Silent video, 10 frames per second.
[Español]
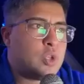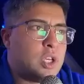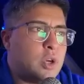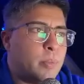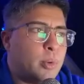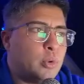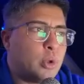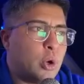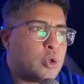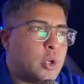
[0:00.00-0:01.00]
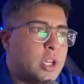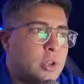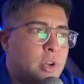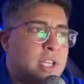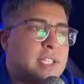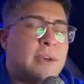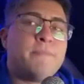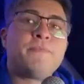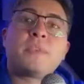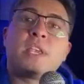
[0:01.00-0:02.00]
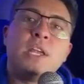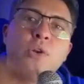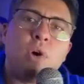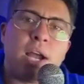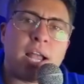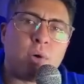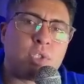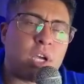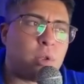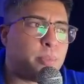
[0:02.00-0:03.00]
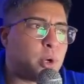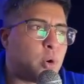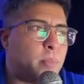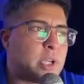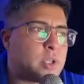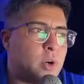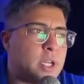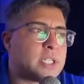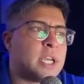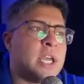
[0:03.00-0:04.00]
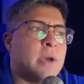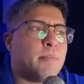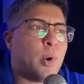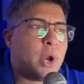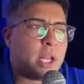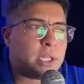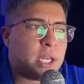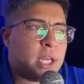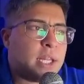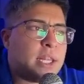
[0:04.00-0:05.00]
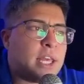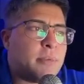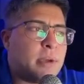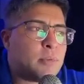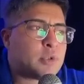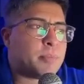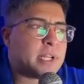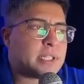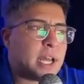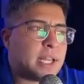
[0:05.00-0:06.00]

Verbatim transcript: 5.8 en Indonesia que no ha causado preocupaciones. Por ende, debemos prestar